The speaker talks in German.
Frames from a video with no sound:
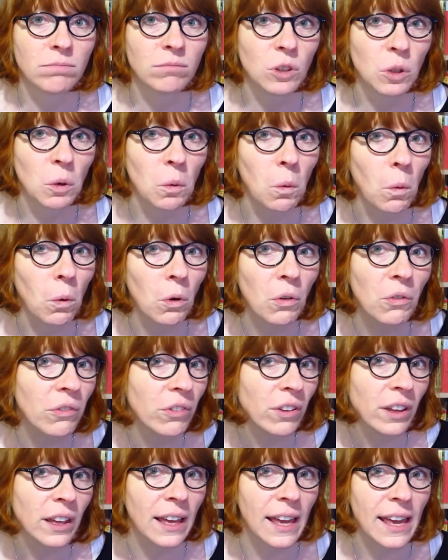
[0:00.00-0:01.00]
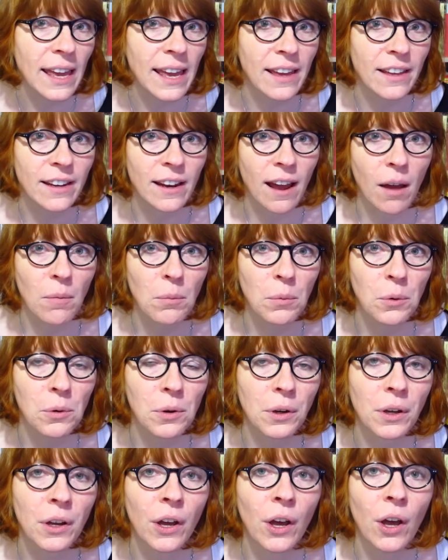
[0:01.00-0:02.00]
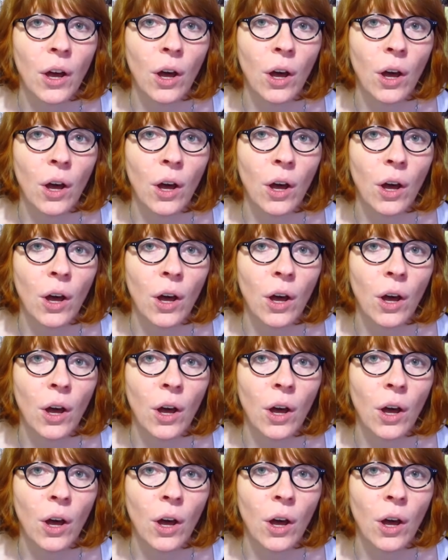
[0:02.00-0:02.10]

Drogen-WG in Hamburg